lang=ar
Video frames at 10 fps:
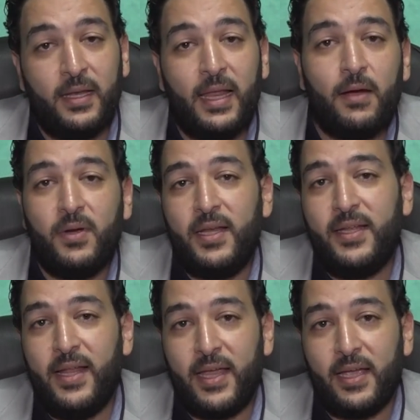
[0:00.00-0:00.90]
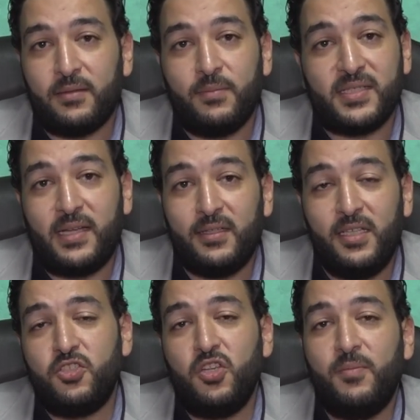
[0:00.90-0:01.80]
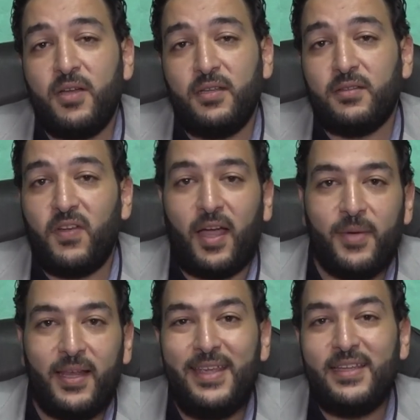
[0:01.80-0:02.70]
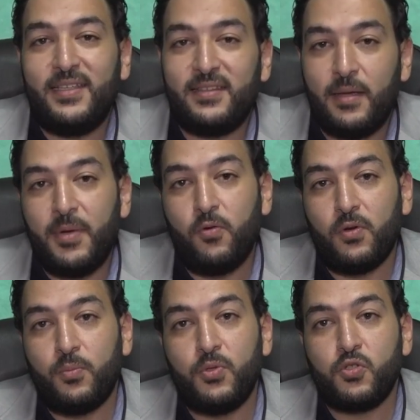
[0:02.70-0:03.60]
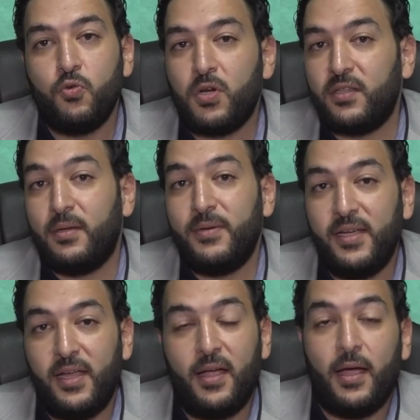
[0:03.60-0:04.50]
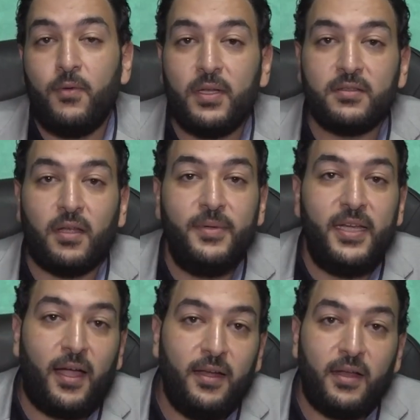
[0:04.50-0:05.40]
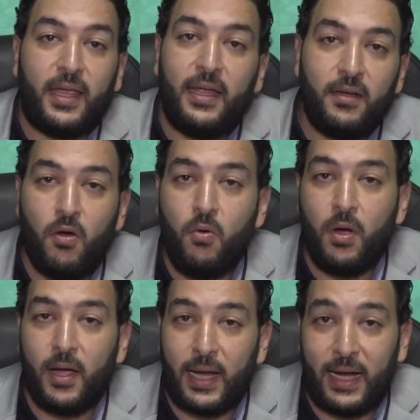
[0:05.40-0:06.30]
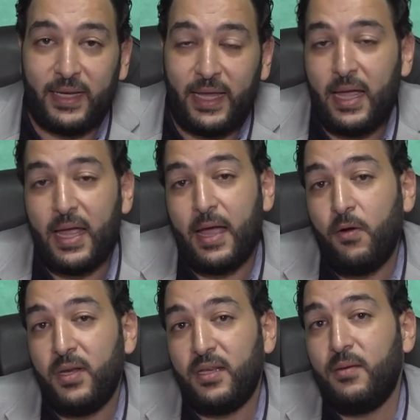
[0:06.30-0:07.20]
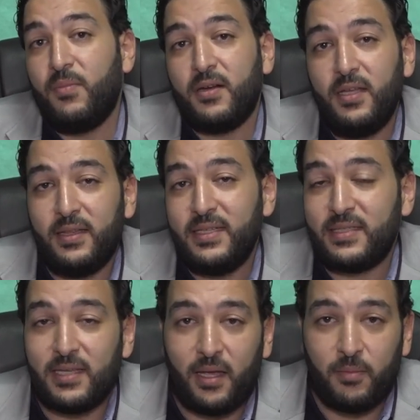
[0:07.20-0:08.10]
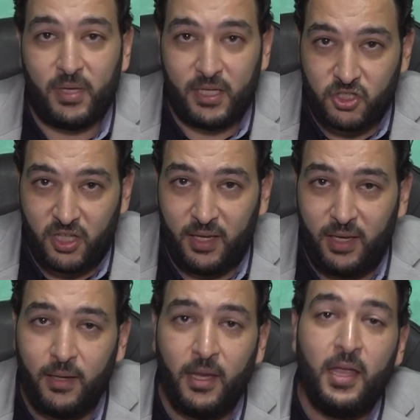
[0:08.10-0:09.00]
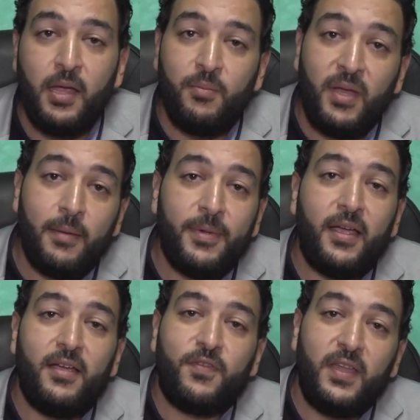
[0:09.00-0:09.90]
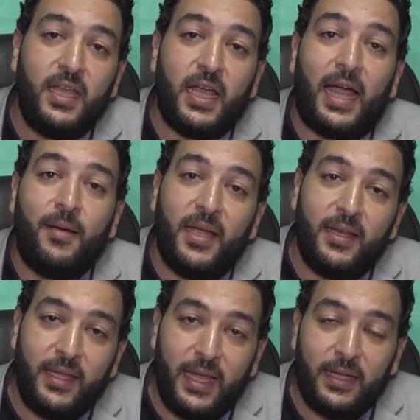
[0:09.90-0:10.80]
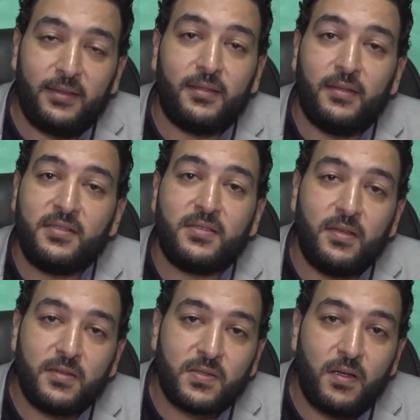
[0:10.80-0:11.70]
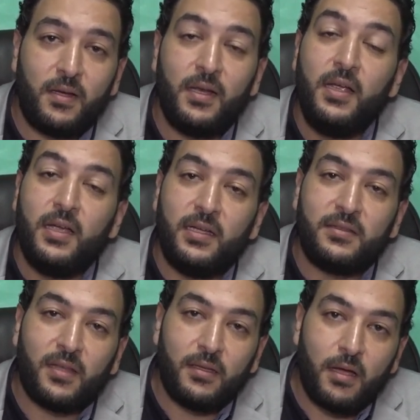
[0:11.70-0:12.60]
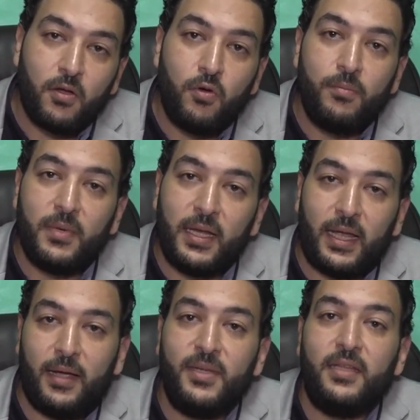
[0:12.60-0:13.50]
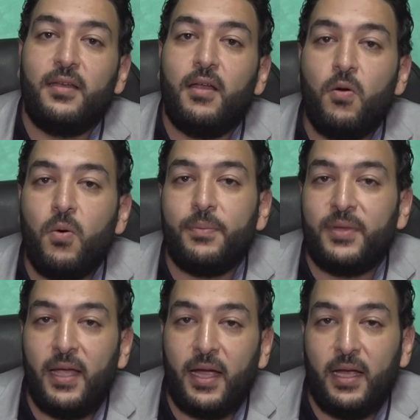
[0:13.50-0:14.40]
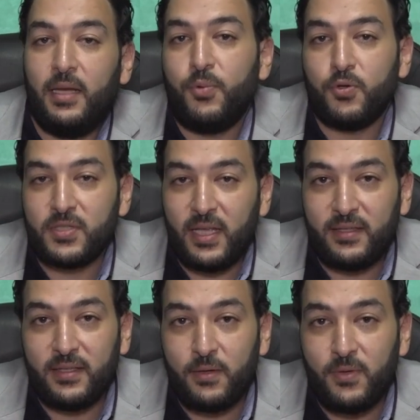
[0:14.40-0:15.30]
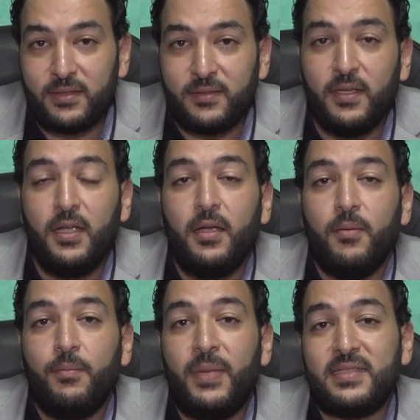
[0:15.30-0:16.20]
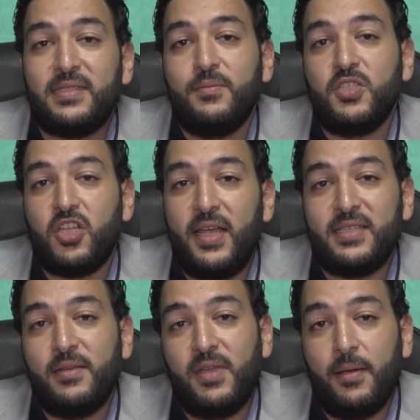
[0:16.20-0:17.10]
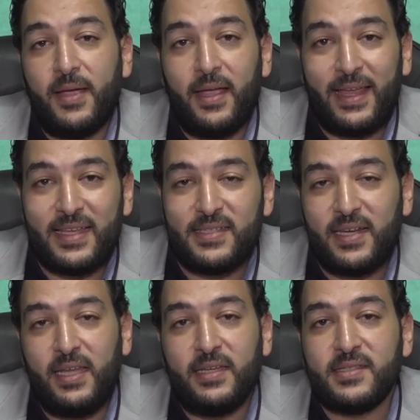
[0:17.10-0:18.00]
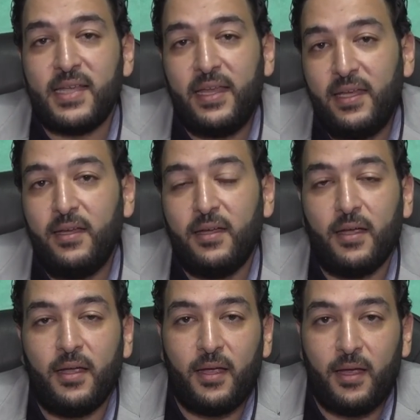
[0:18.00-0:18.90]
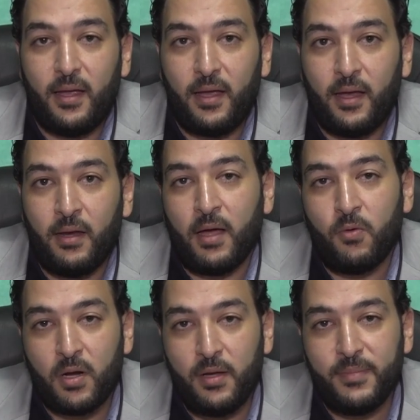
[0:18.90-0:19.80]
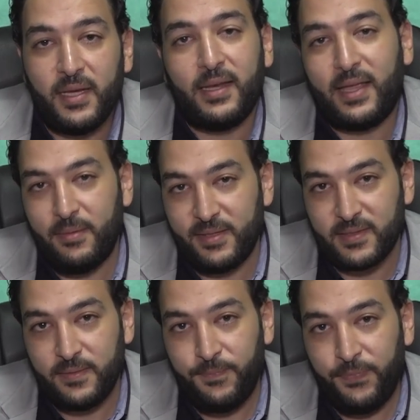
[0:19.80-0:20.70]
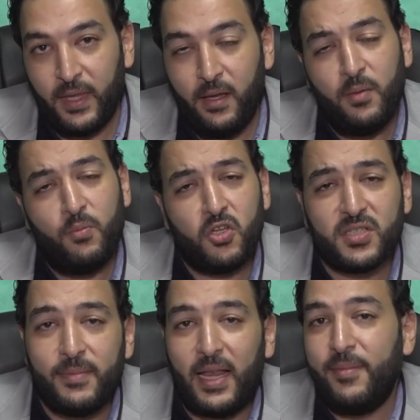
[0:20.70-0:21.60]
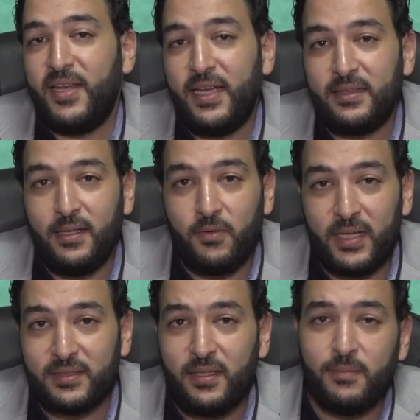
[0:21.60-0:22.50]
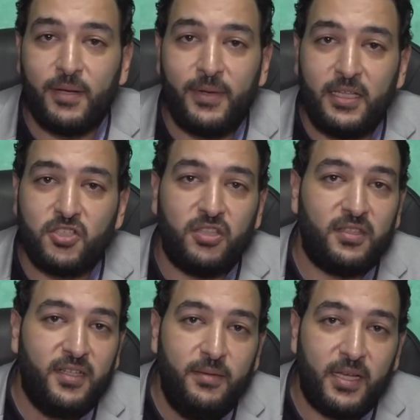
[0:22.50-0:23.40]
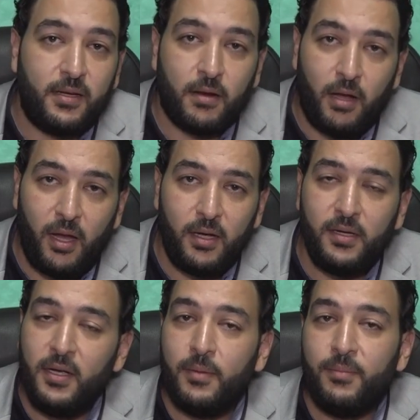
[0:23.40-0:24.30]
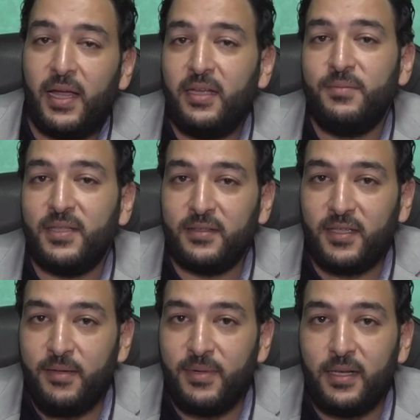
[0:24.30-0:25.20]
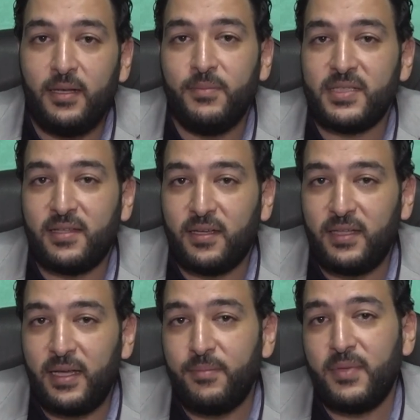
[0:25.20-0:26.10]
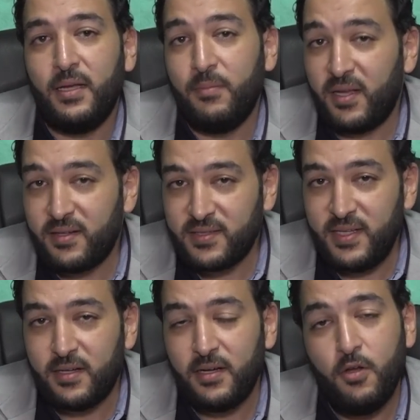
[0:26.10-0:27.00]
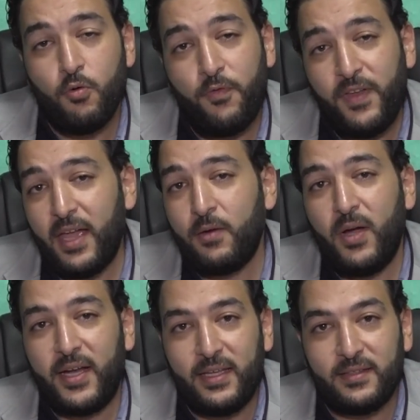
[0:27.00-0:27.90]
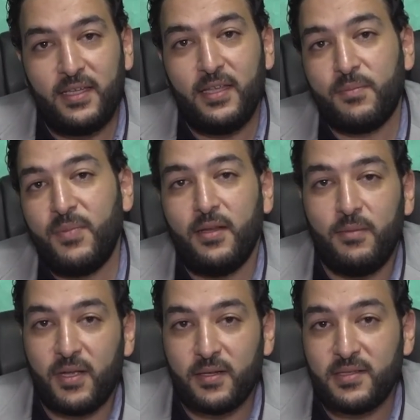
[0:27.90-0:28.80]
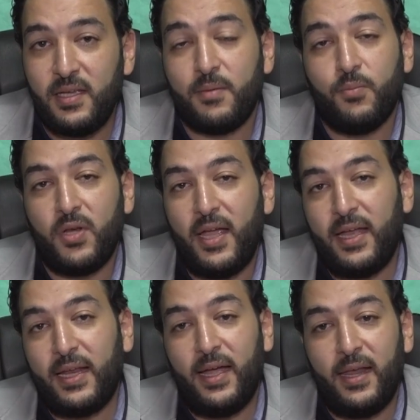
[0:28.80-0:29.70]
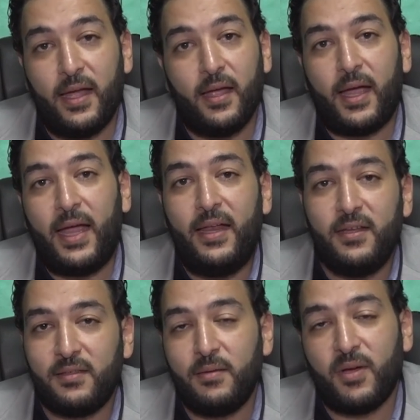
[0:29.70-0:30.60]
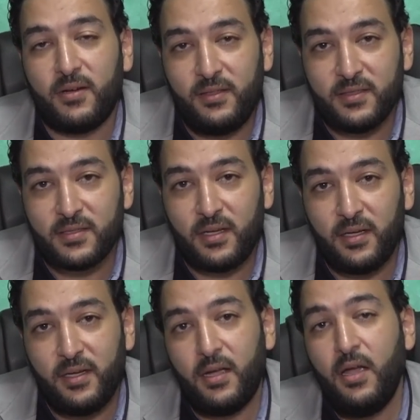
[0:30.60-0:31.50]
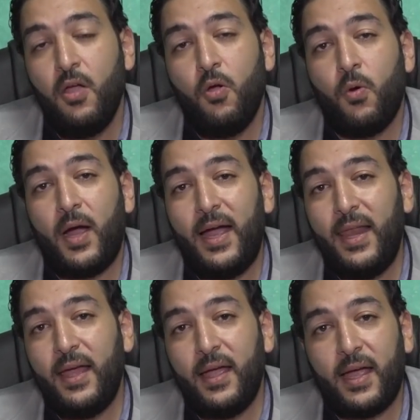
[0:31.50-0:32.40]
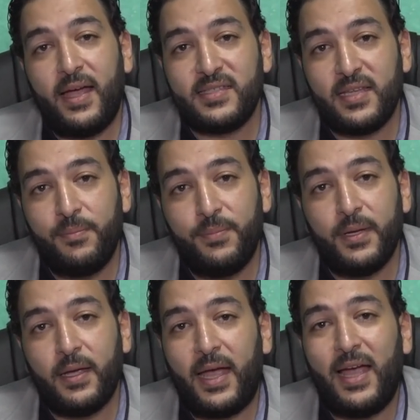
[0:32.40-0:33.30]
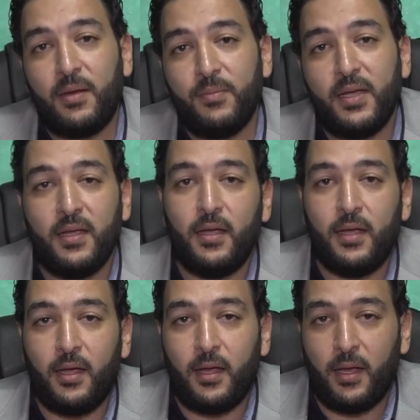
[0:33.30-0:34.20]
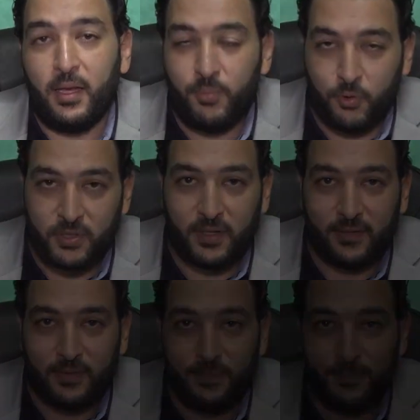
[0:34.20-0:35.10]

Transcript: لو العلاجات ما ساعدتش المريض في عملية التبول بصورة طبيعية أو الطبيعة اللي كان هو عليها أو إن المريض لسه بيشتكي بيبقى في عمليات لاستئصال التضخم الحميد اللي هو بتاع البروستاتا دوت بس مش لازم يبقى جذري زي آه، الأورام الخبيثة معظم العمليات دلوقتي ما بقتش تتعمل جراحه بقت بتتعمل باستخدام المناظير وفي انواع كتير من المناظير بناء على حاله المريض الصحيه وعلى حسب حجم آه، البروستاتا